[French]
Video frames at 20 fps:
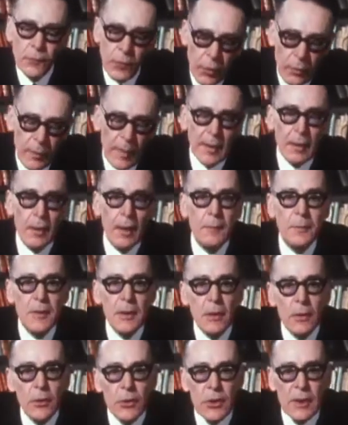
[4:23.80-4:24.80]
faut nous mettre dans la
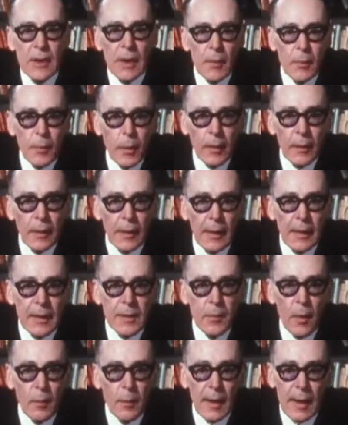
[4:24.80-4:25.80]
psychologie de l'époque. Hein. À
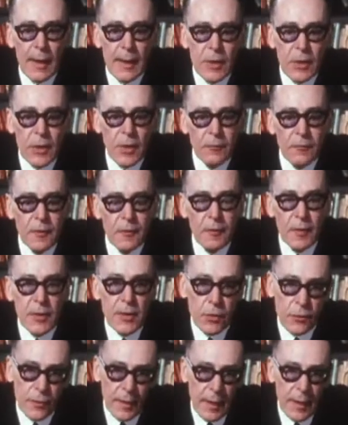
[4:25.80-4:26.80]
ce moment-là, les gens vivaient
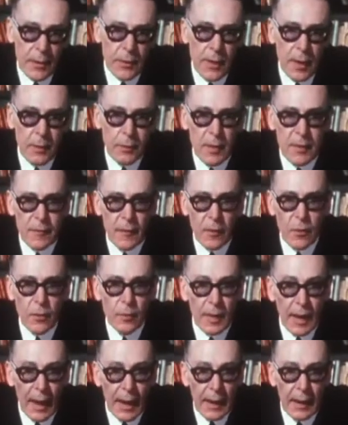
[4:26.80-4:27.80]
souvent dans une atmosphère de
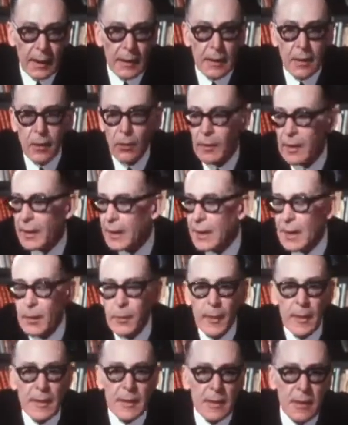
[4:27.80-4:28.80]
miracle, ils croyaient à la
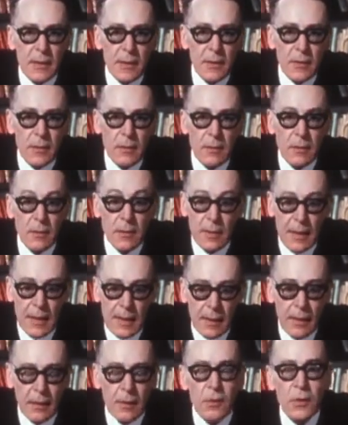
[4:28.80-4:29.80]
présence euh,
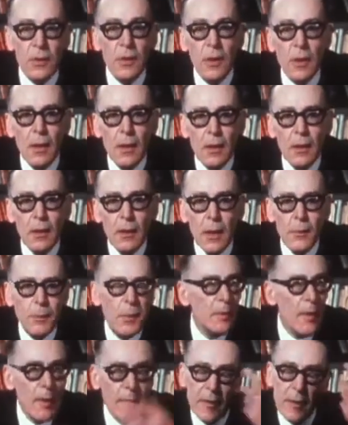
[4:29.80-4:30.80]
des anges. Et
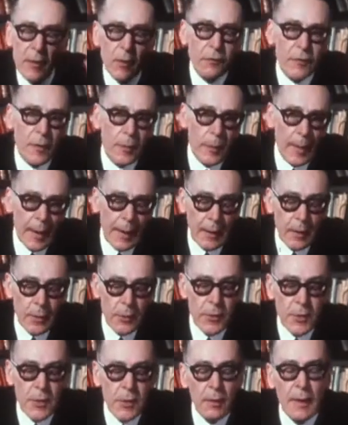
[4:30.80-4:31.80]
puis même si on ne fait pas
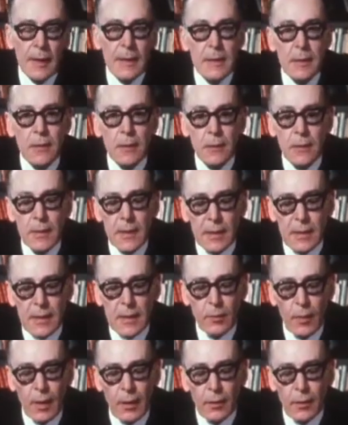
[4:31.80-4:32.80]
allusion à ce
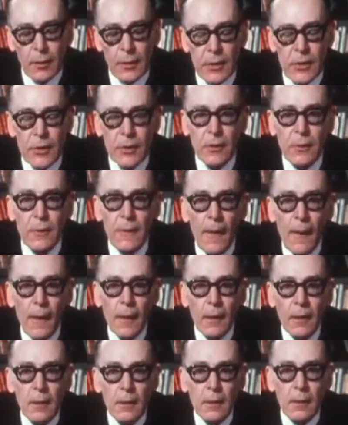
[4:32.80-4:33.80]
sentiment religieux,
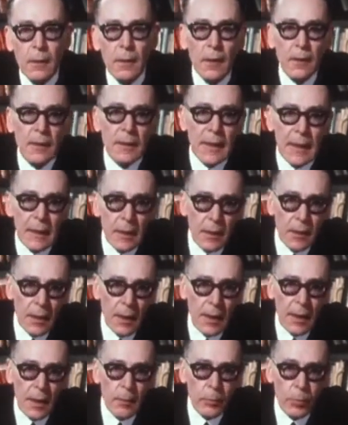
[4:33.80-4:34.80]
quand
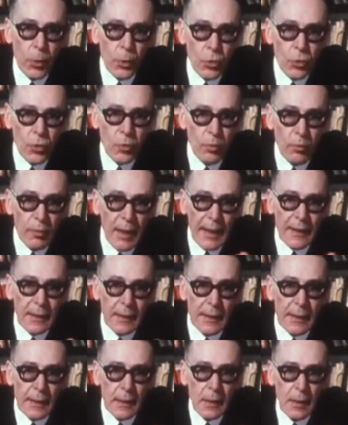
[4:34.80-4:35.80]
quelqu'un a beaucoup
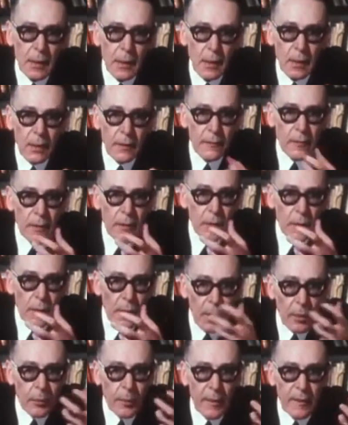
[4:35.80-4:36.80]
marqué, lorsqu'une
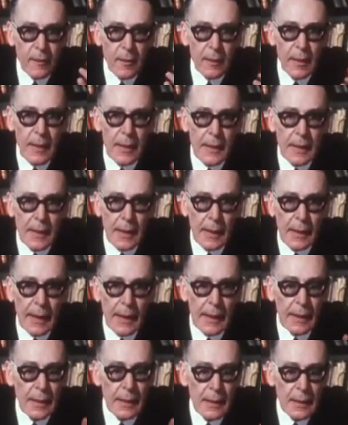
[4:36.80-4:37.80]
grande personnalité
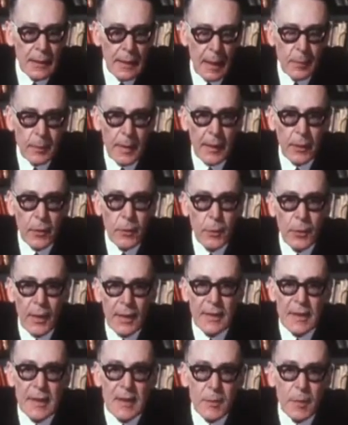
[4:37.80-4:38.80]
a apparu puis
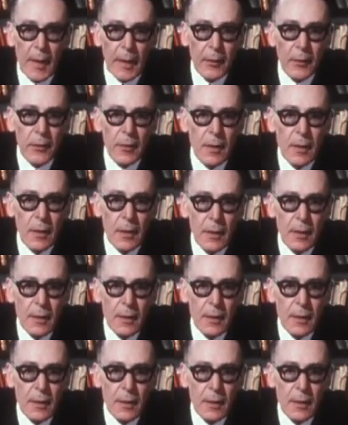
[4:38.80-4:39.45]
a disparu,